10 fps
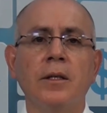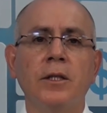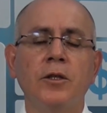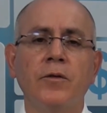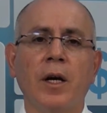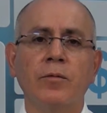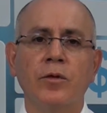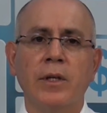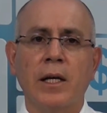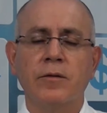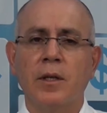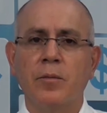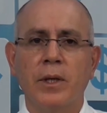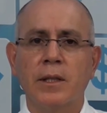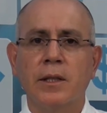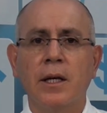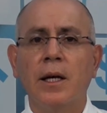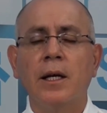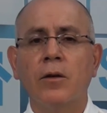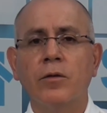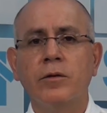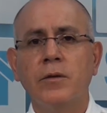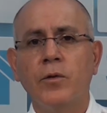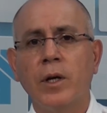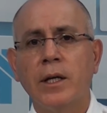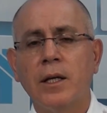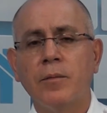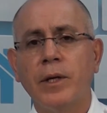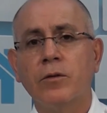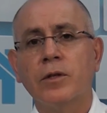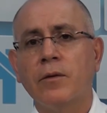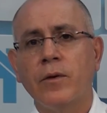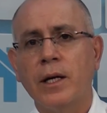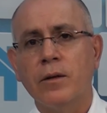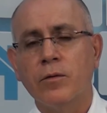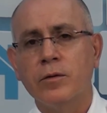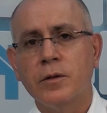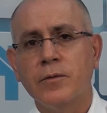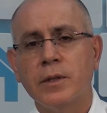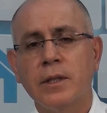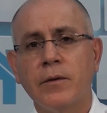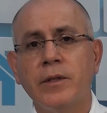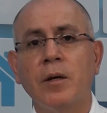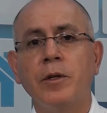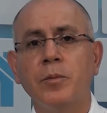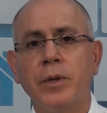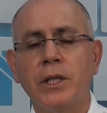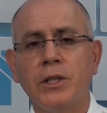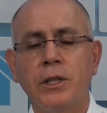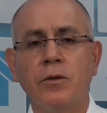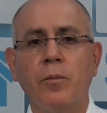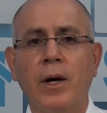Se tivermos os dados da empresa, inclusive o requerimento já vai inclusive devidamente preenchido,